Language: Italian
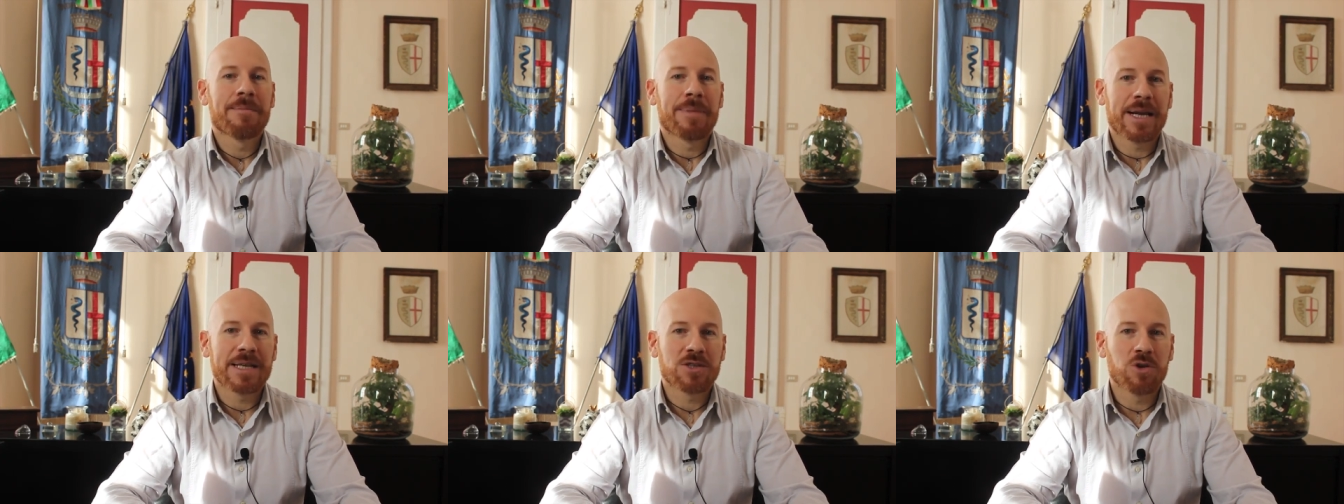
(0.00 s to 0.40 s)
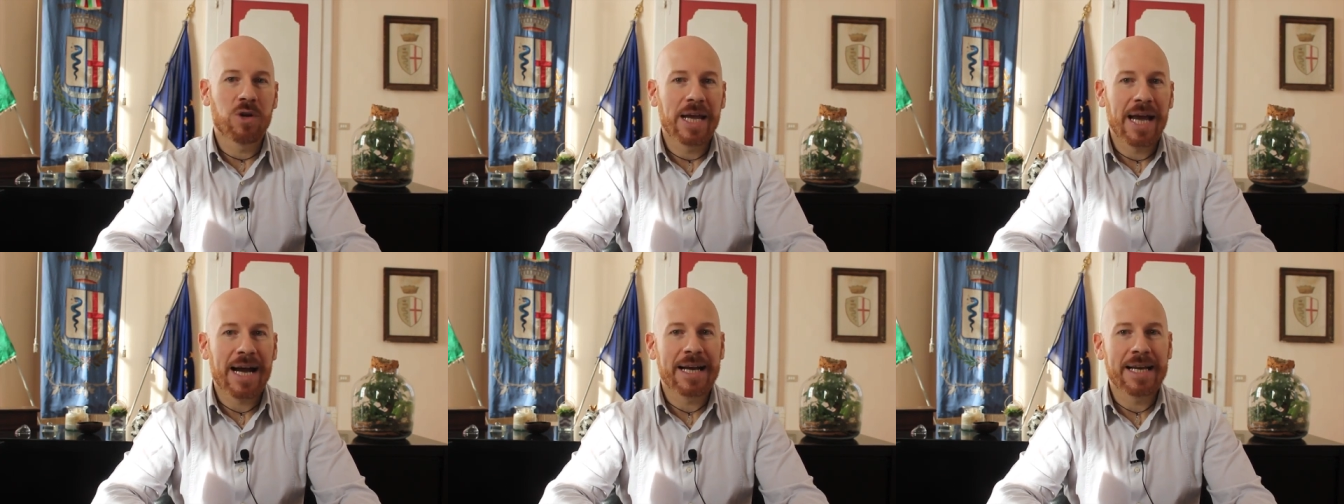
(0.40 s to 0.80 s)
presso
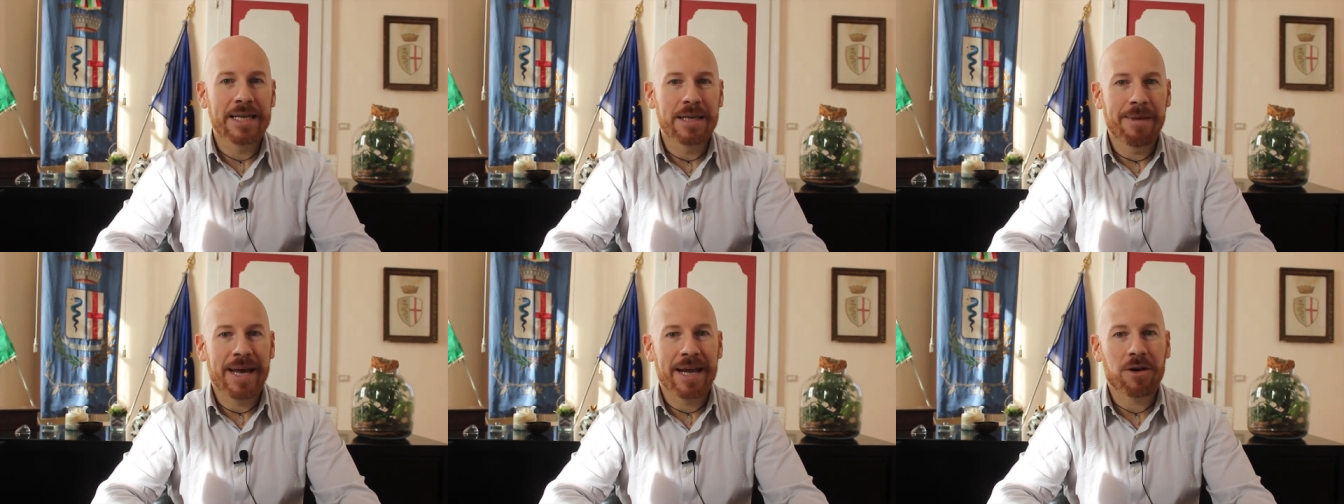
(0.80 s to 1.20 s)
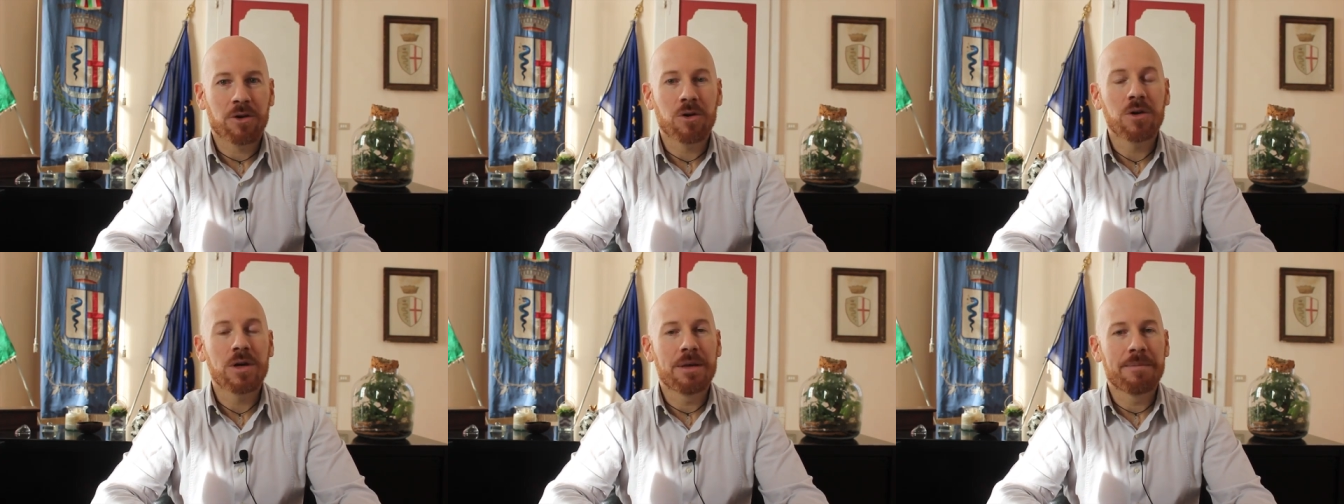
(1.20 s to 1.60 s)
le Acri di
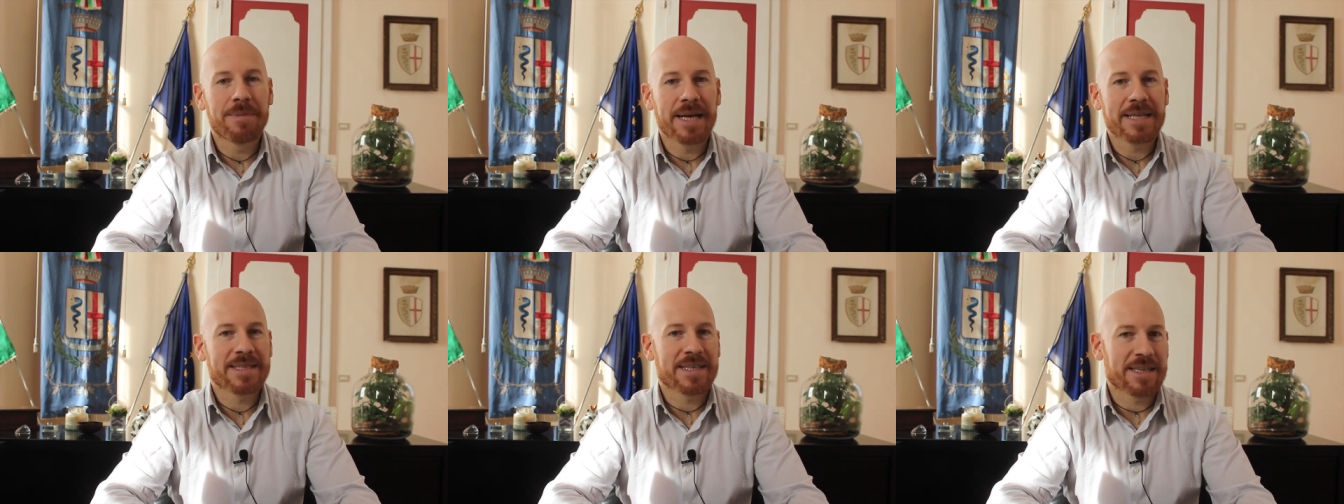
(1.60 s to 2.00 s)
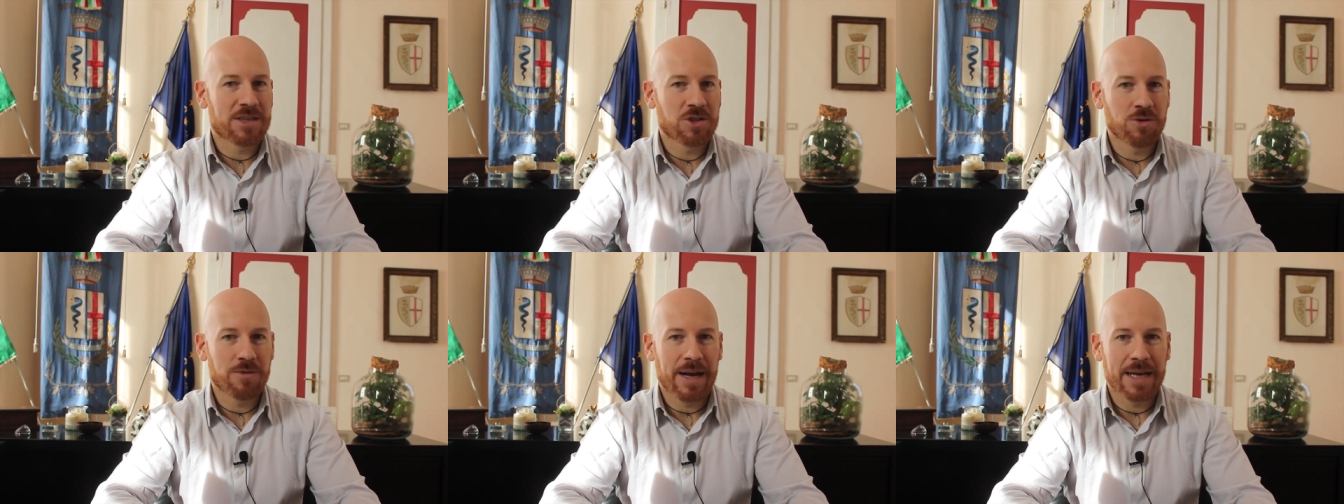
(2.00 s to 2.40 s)
Bergoro in piazza San
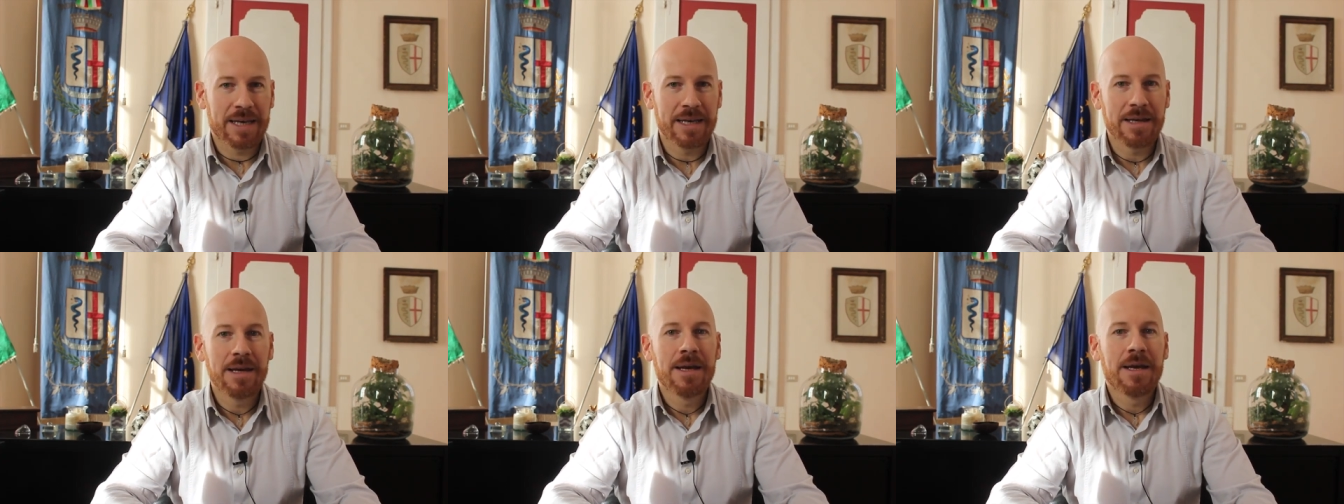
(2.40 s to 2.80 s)
Giovanni,